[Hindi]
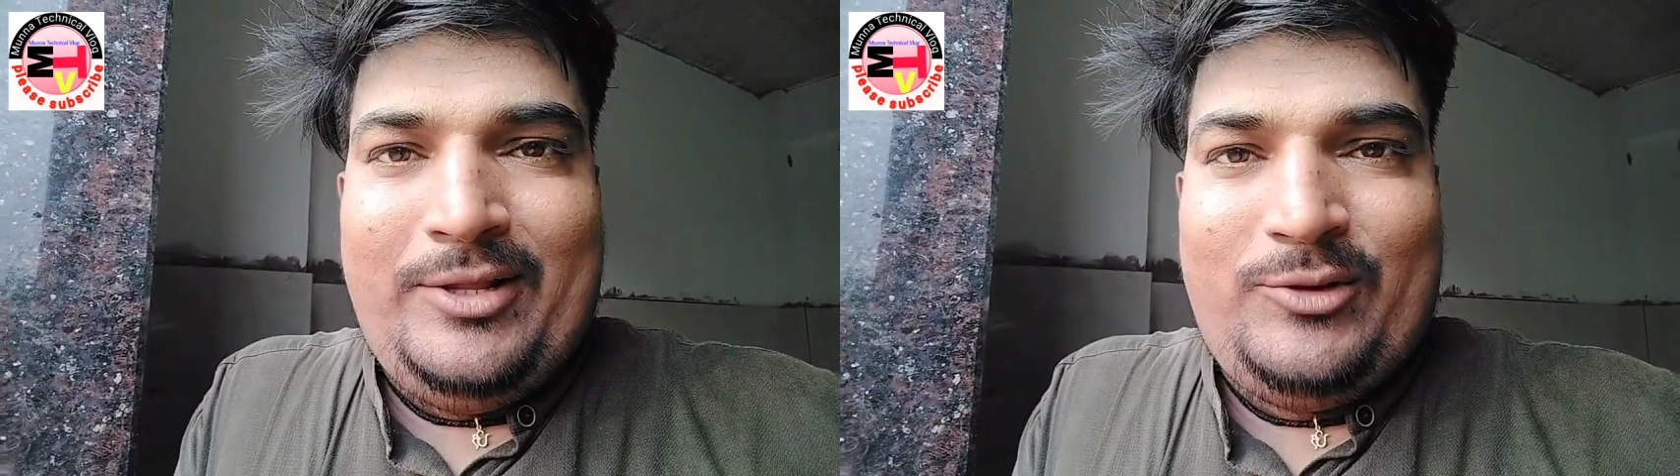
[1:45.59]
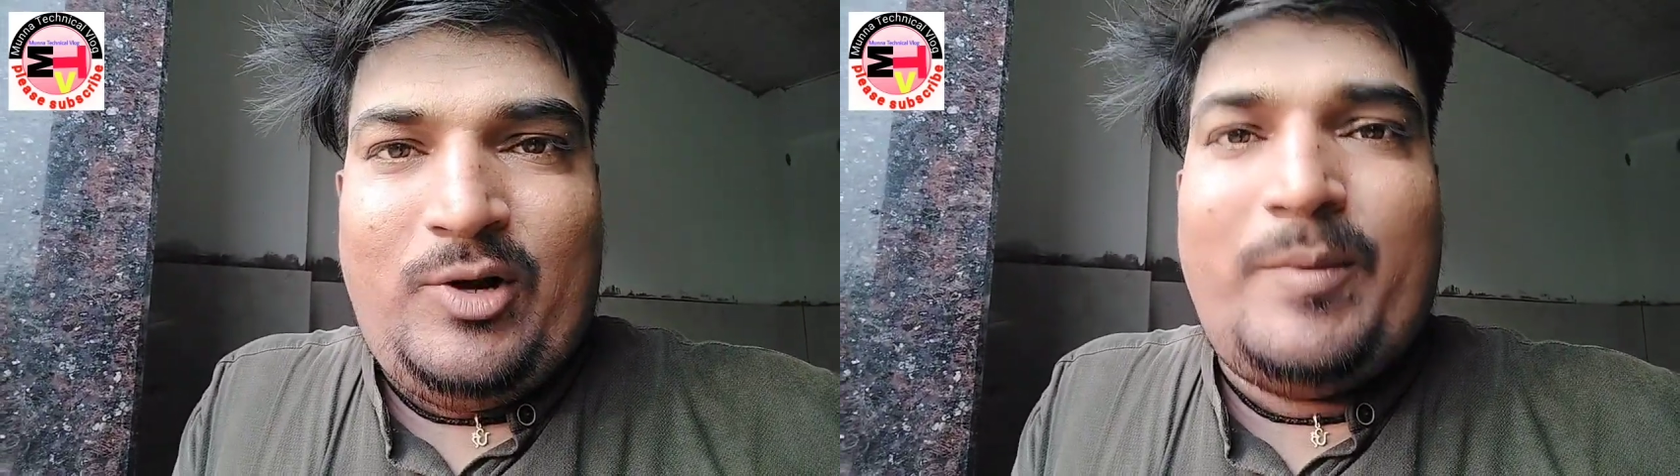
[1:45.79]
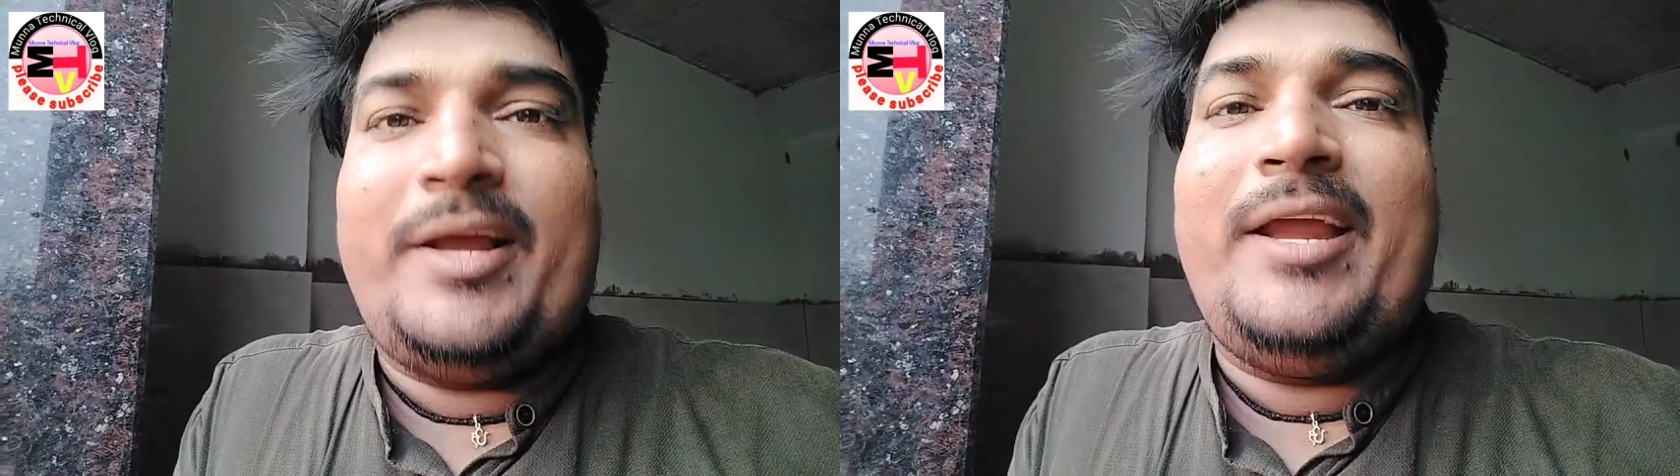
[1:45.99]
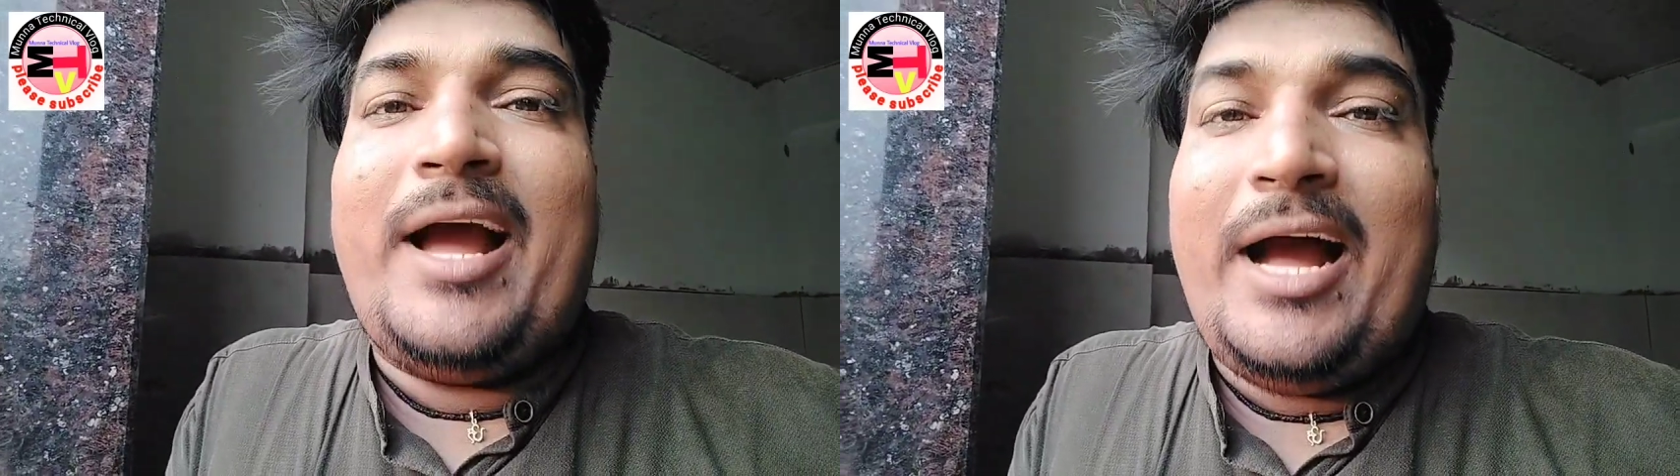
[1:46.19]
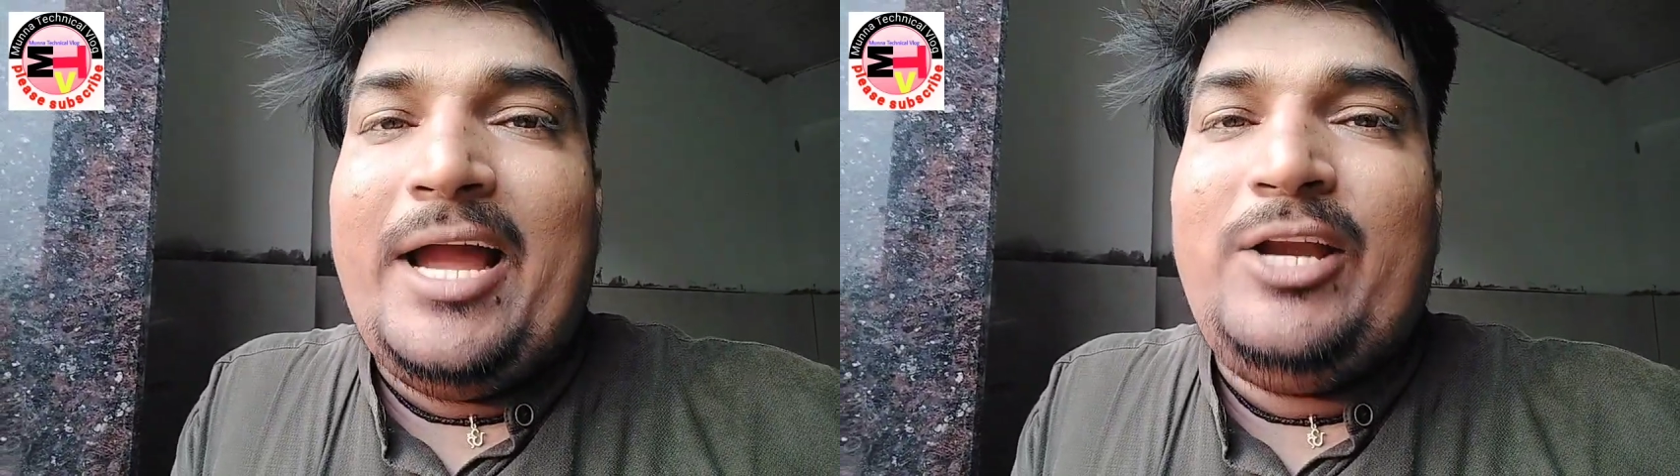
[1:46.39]
तो हमारी
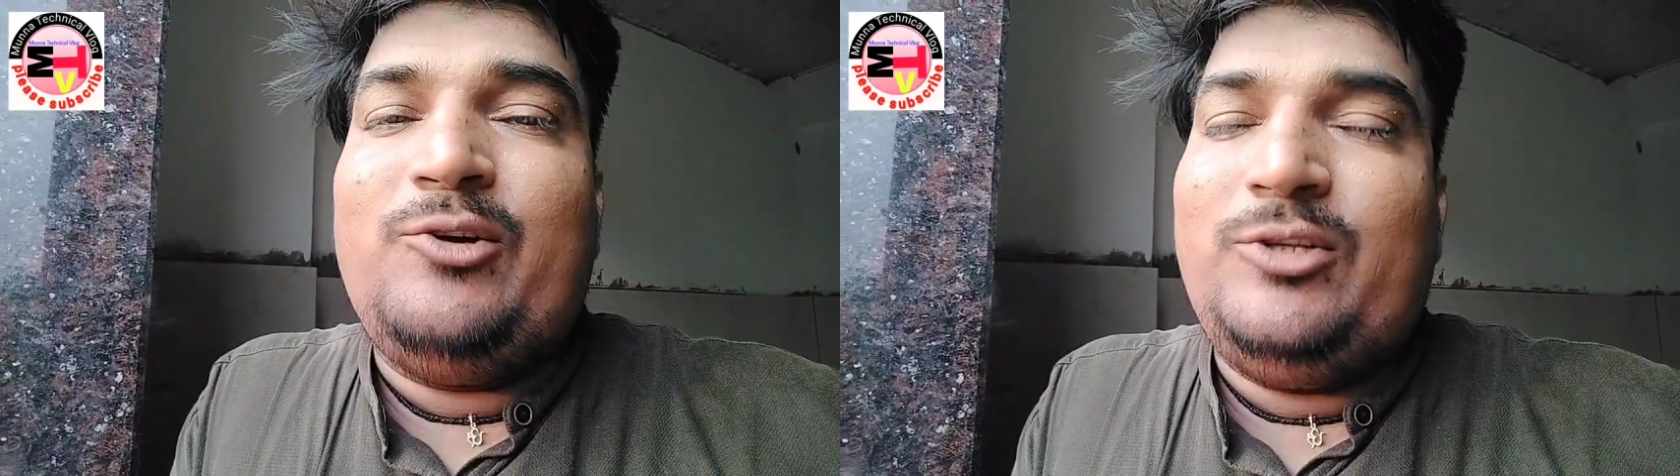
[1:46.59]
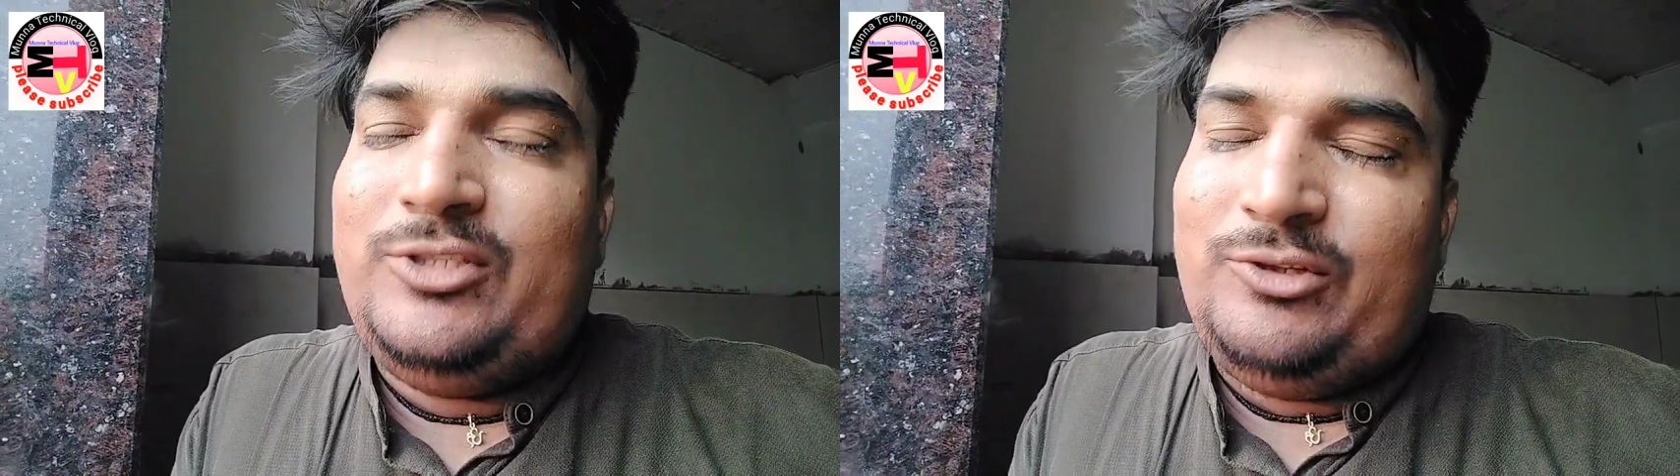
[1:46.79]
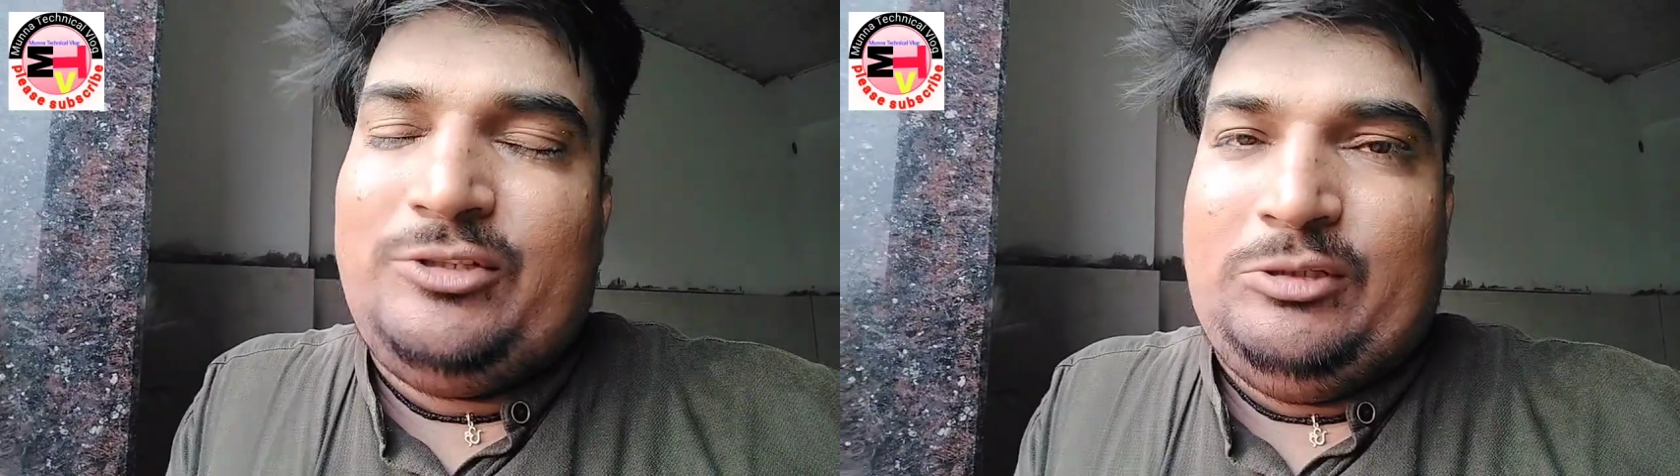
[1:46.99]
आई डू जीरो